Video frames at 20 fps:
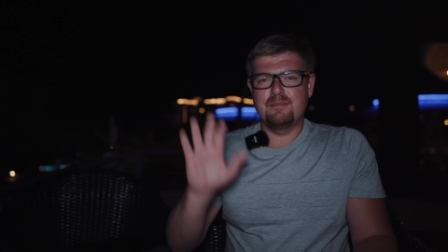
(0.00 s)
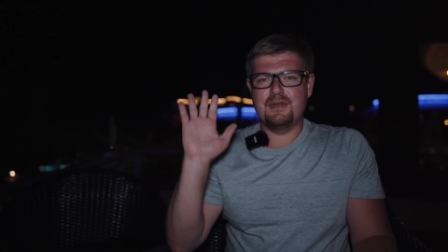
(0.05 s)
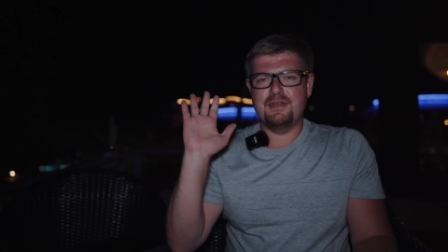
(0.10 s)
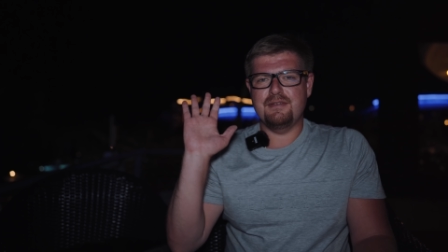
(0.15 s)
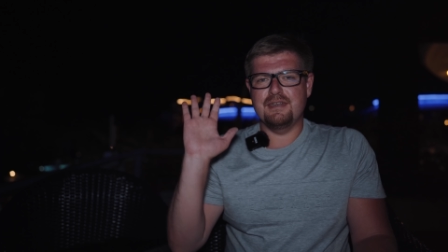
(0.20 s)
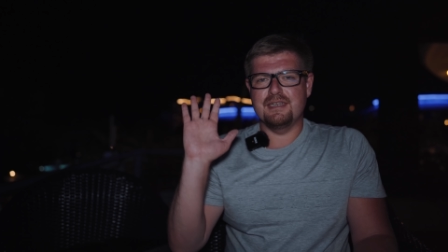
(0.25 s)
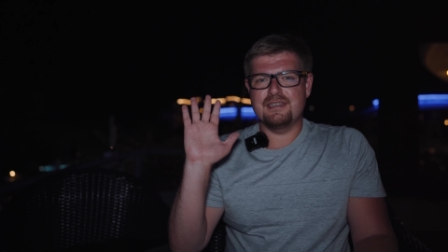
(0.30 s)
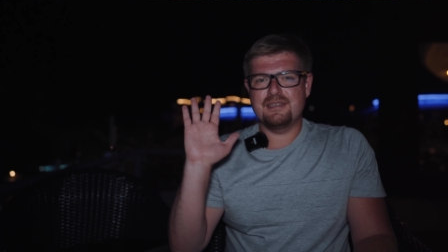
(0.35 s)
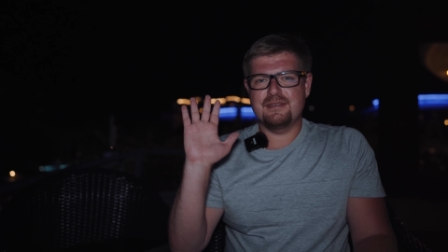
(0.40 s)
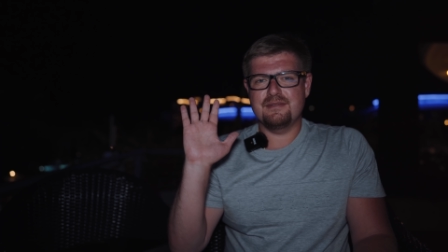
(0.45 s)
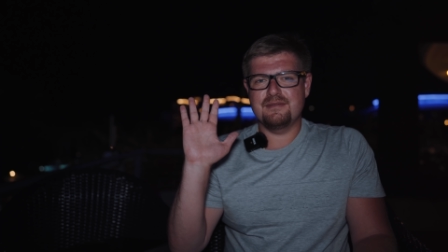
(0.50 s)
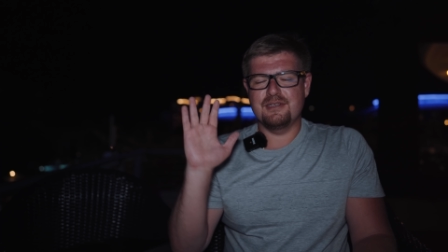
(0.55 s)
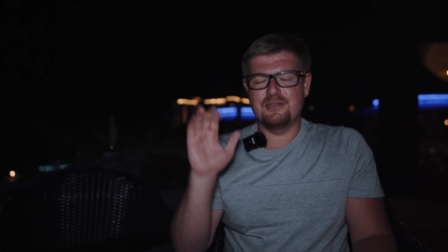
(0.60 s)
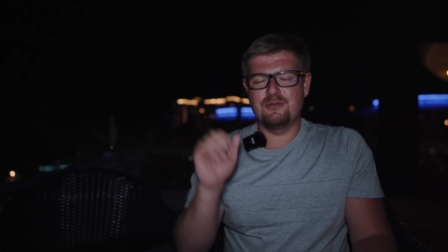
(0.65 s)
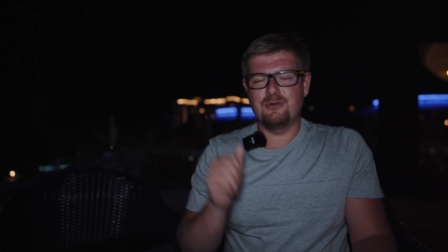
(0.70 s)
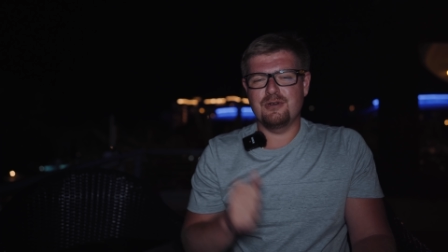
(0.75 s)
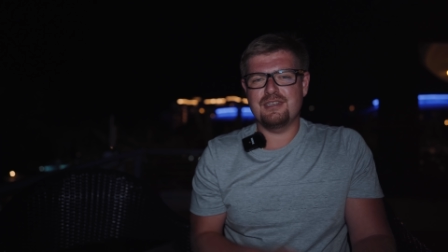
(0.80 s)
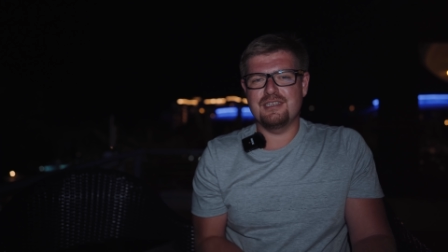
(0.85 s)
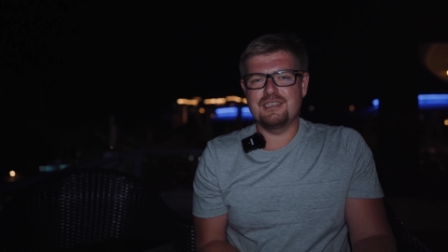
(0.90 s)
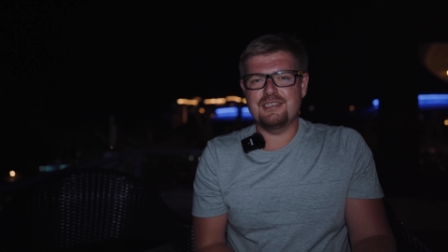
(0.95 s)
Привет,
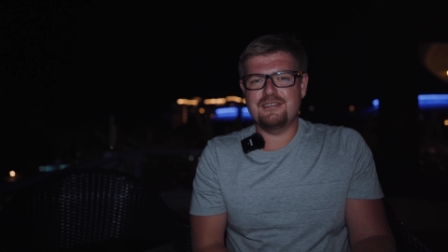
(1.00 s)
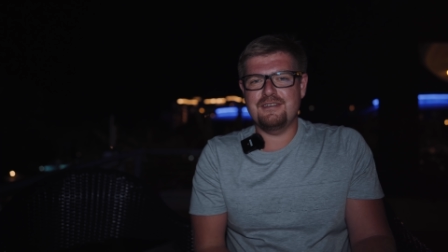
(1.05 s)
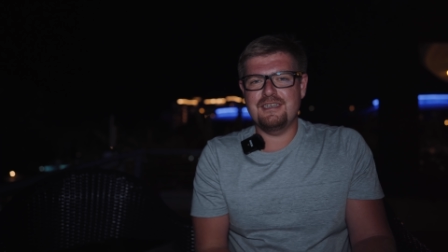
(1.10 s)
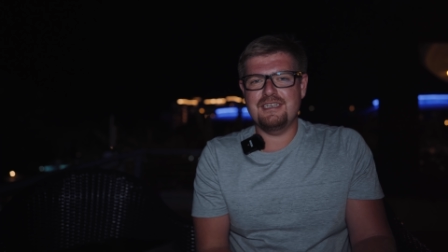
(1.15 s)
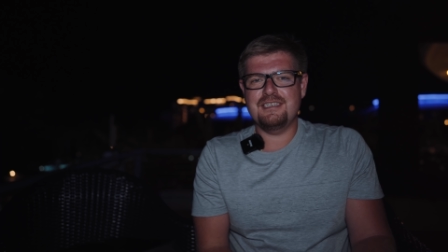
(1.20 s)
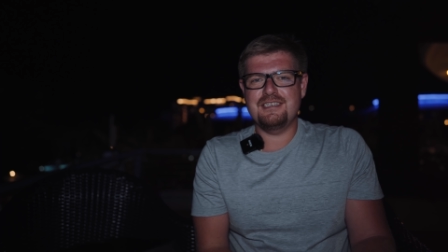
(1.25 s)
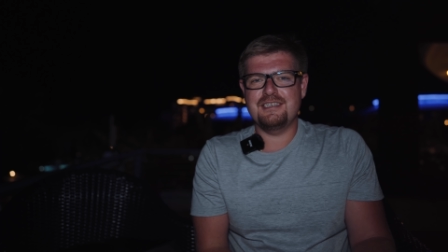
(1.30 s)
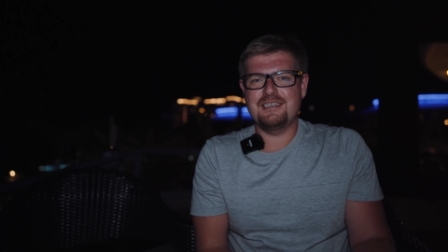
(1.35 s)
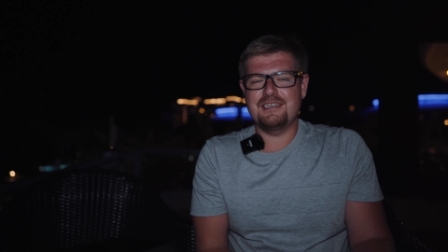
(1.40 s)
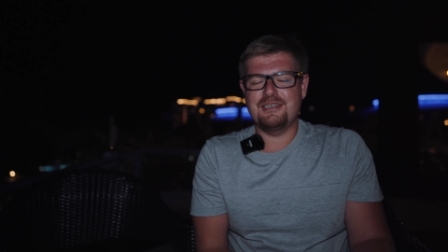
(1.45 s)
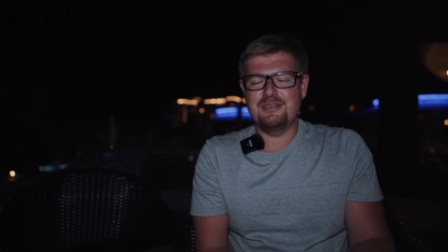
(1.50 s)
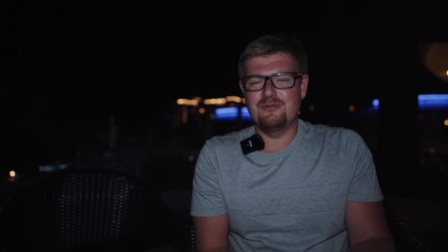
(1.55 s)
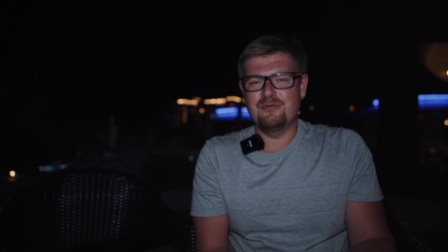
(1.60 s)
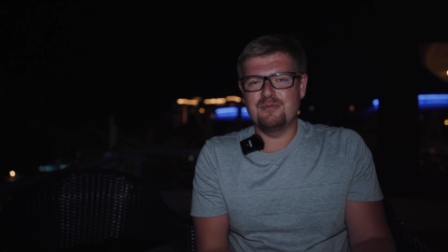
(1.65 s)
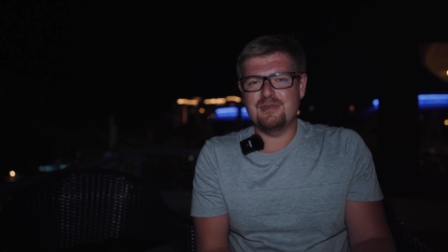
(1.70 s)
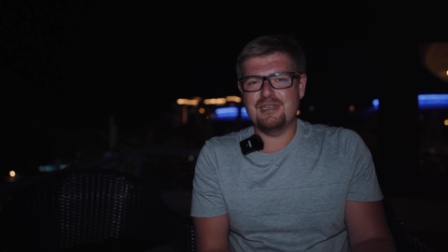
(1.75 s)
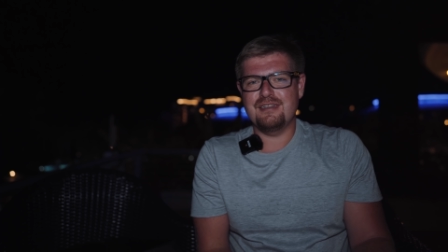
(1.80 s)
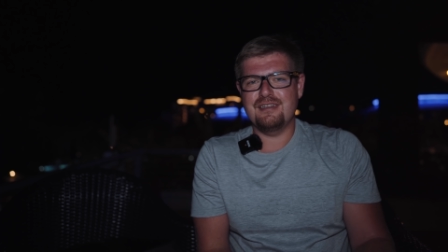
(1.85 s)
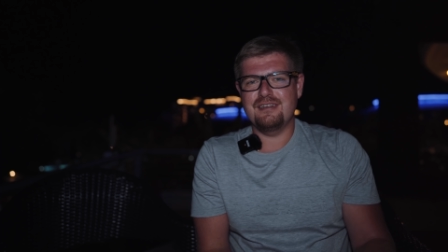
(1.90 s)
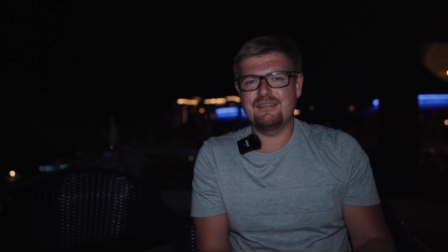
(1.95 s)
Эдуард на связи, и у
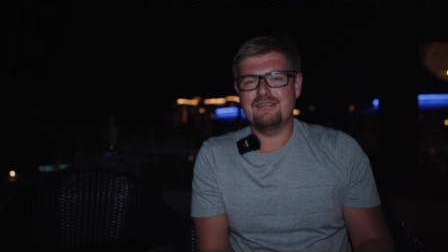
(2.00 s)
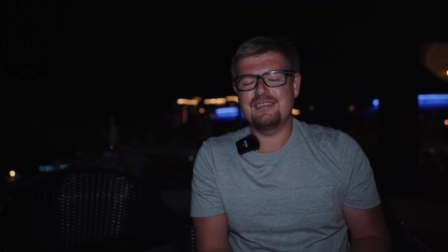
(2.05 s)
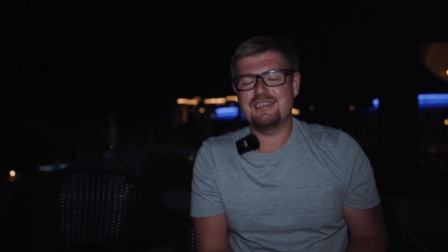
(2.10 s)
меня для